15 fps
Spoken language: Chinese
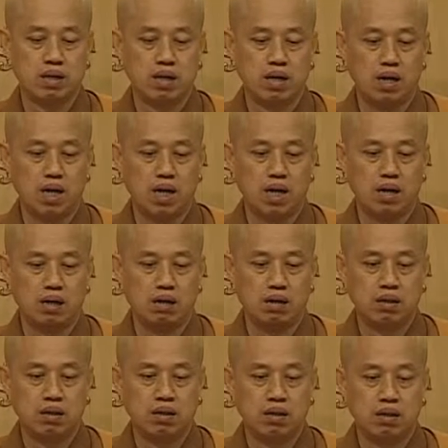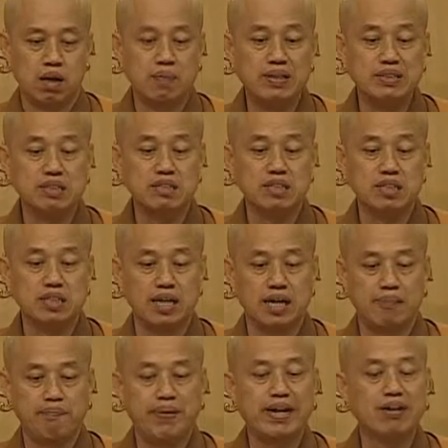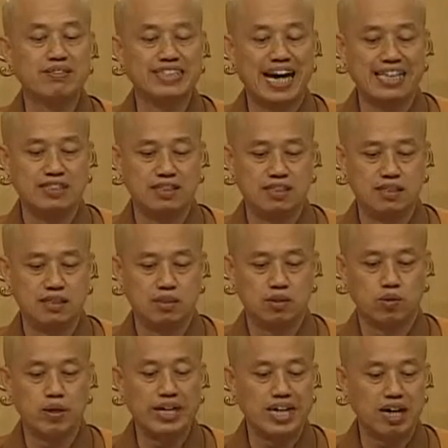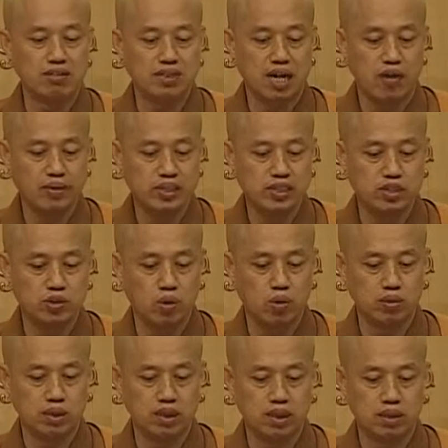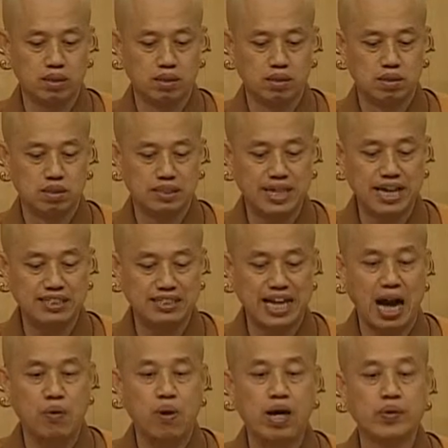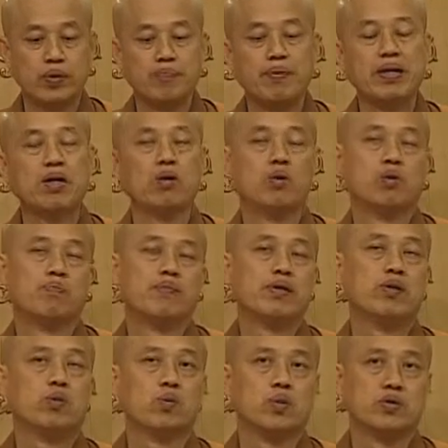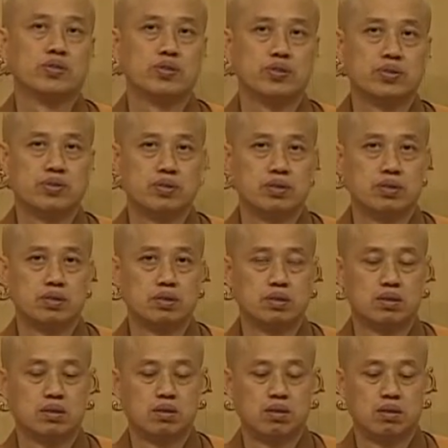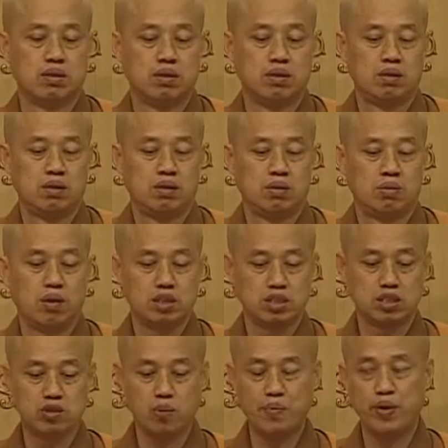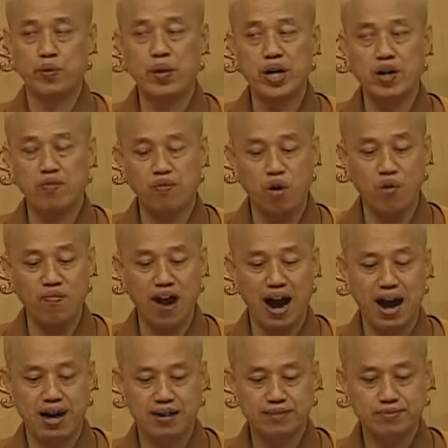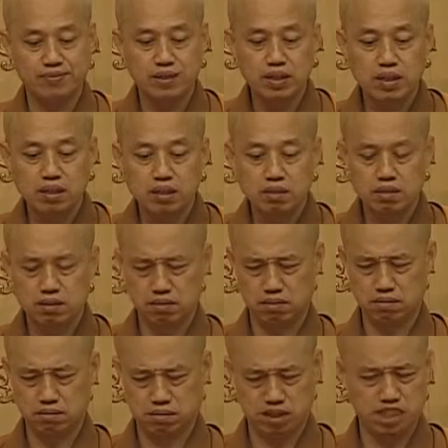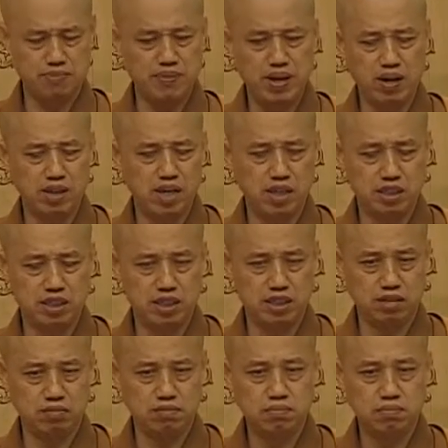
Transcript: 啊，我们自己呢没有染心，为了要找一知友情，这样打妄语没有没有过失，或是我们为了佛法，自己没有恶心。